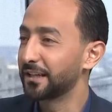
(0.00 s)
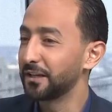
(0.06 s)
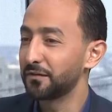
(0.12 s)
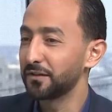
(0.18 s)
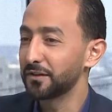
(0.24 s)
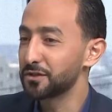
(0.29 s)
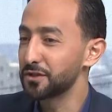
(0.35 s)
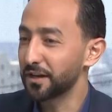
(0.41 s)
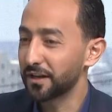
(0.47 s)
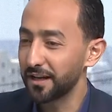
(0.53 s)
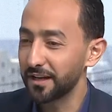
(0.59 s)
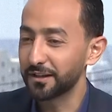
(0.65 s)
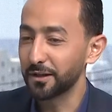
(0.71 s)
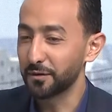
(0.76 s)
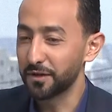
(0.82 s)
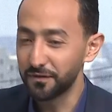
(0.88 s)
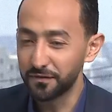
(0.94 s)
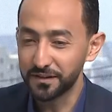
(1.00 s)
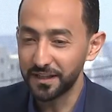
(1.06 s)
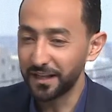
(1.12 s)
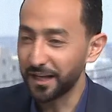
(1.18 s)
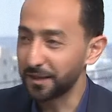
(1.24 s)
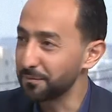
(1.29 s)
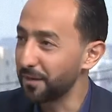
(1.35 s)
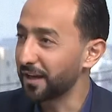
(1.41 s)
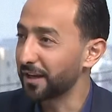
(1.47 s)
كيف تجرأت او كيف
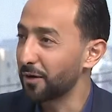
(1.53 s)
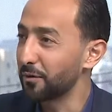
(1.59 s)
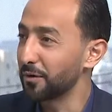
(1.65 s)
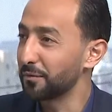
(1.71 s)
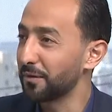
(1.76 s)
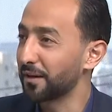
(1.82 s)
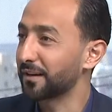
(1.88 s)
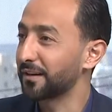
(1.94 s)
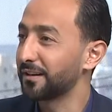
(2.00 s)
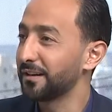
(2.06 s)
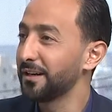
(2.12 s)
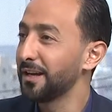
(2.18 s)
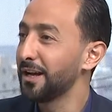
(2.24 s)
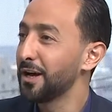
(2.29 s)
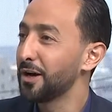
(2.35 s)
طلعت معك اول مره